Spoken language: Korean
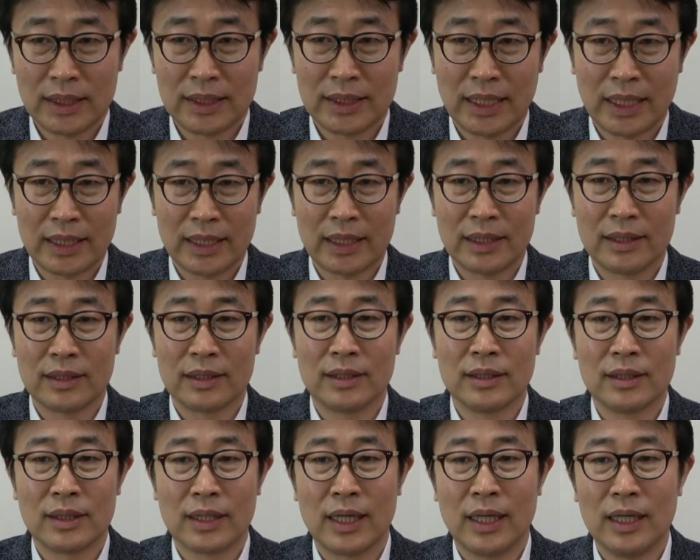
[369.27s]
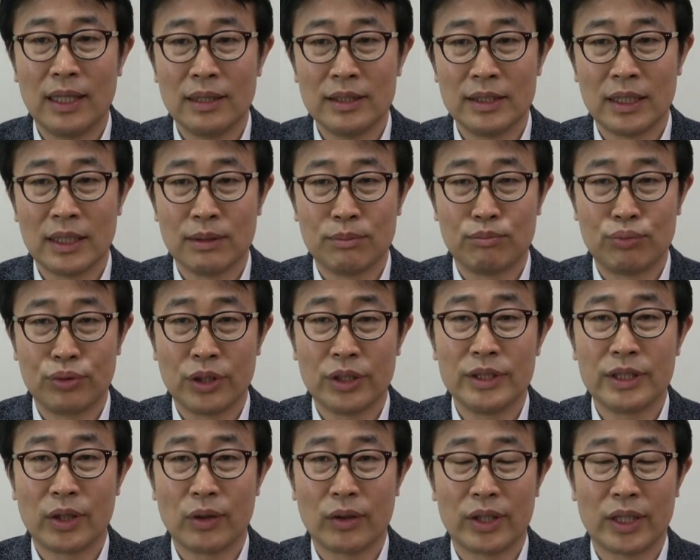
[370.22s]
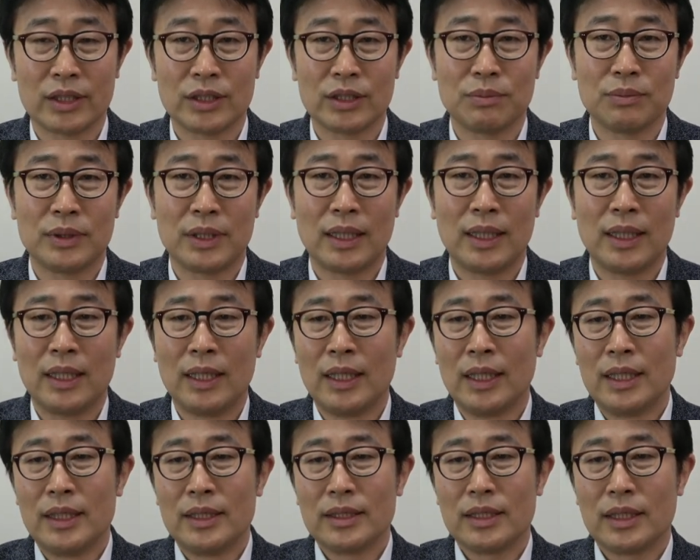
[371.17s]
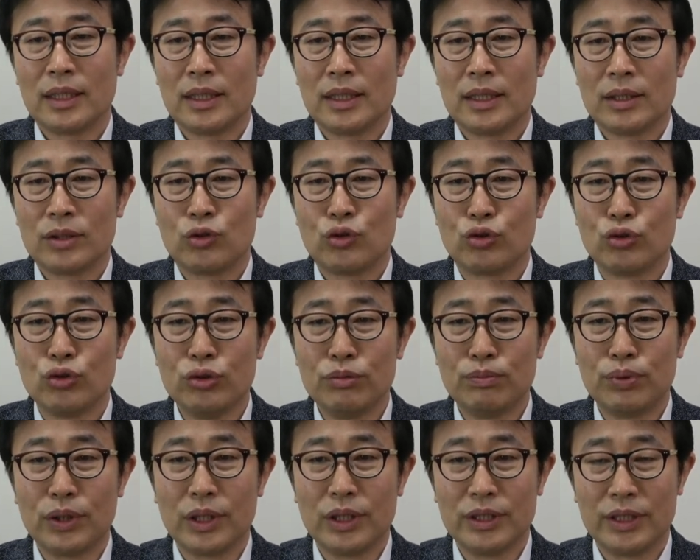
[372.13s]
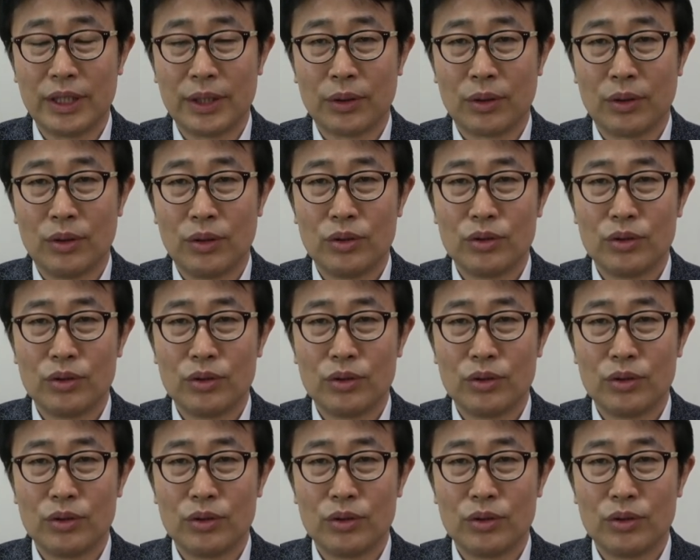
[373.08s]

이상 되는 거가 이제 불연재료가 되겠습니다. 자, 준불연재료.